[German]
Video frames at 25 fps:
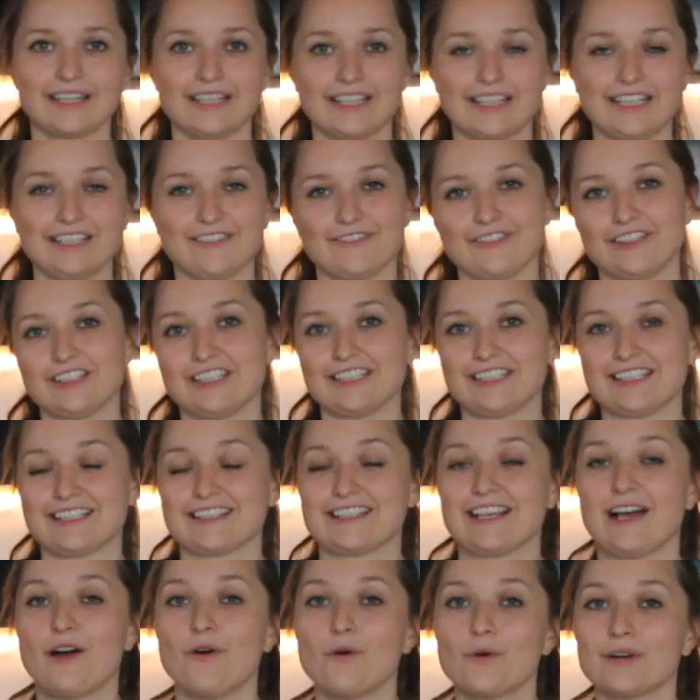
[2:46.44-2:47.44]
Ich finde,
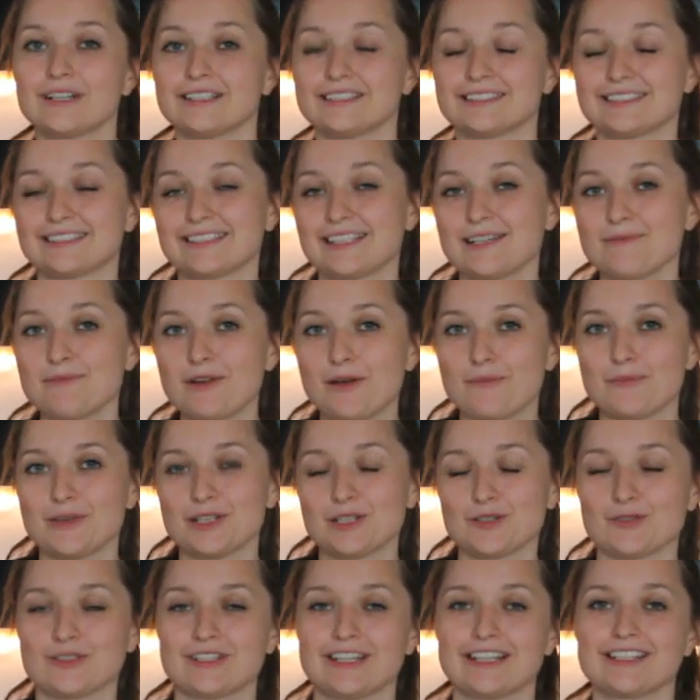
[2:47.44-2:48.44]
das Auge ist immer
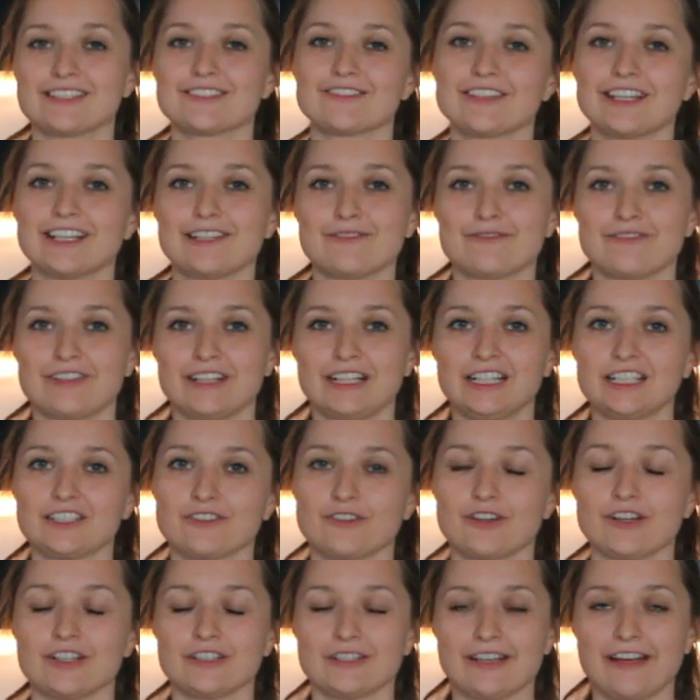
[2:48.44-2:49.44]
mit und deswegen empfehle
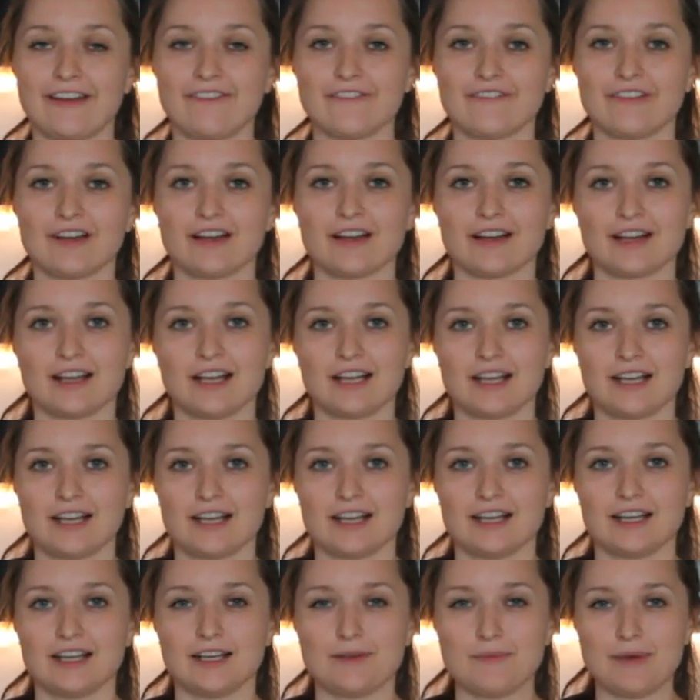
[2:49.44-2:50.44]
ich euch einfach
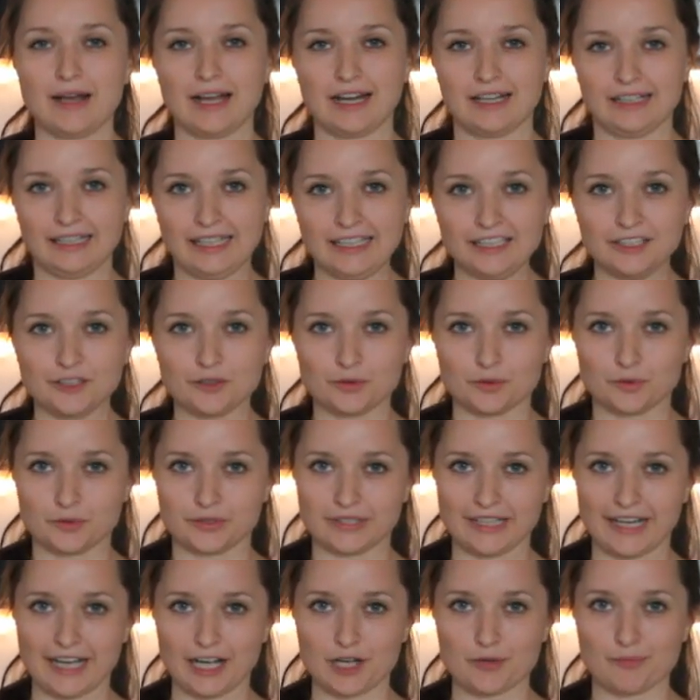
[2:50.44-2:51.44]
immer gleich
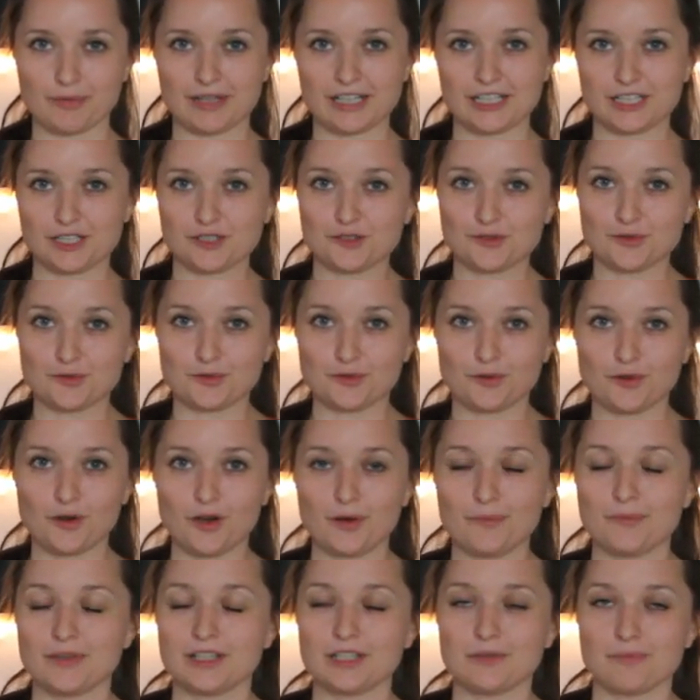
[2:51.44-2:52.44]
große Hackbällchen zu
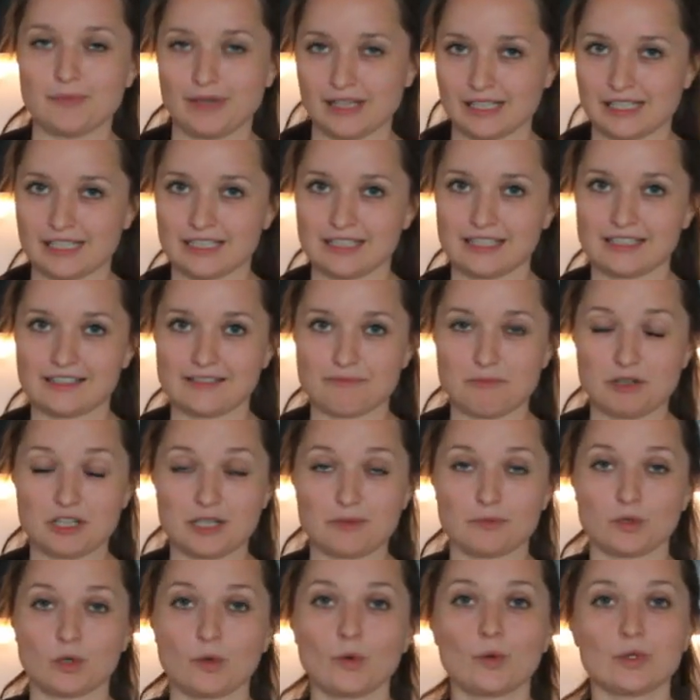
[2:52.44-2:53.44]
formen. Ich mache das jetzt mit
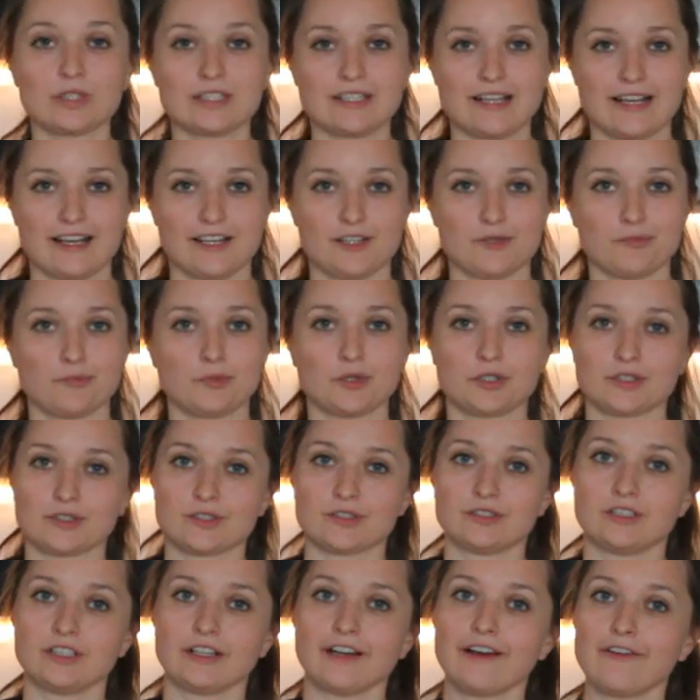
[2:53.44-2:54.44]
dem großen
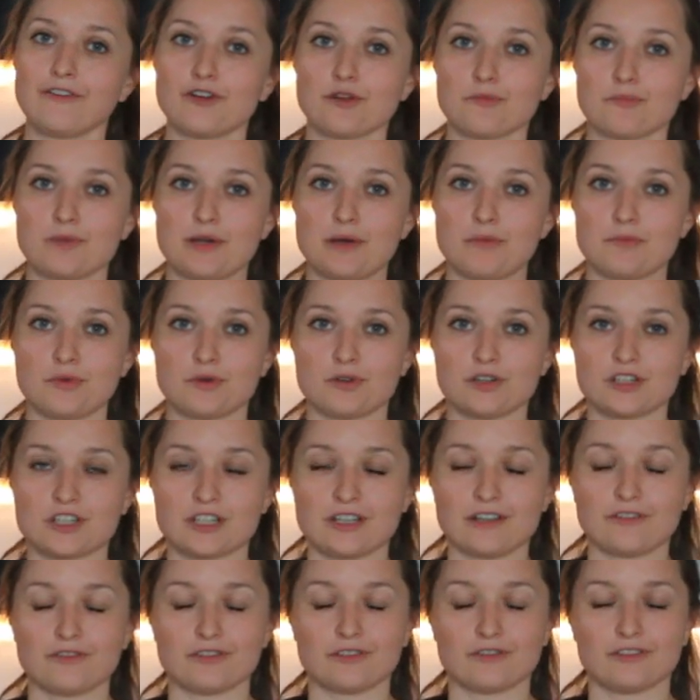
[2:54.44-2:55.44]
Eisportionierer von Pampered
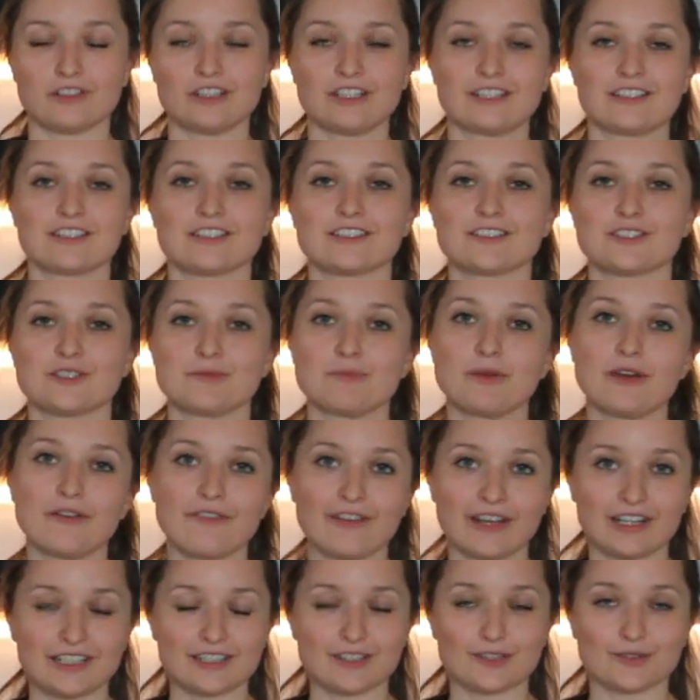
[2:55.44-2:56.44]
Chef. Ich finde, das ist die
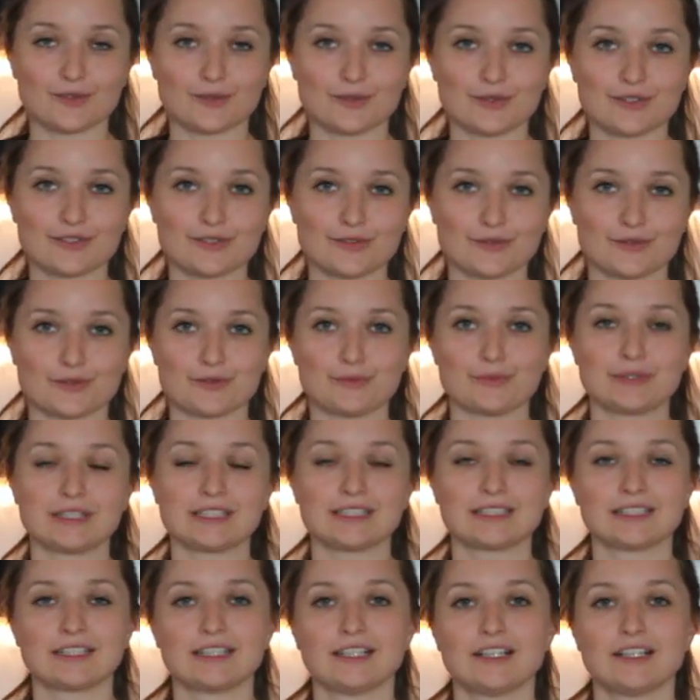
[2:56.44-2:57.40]
perfekte Größe für mich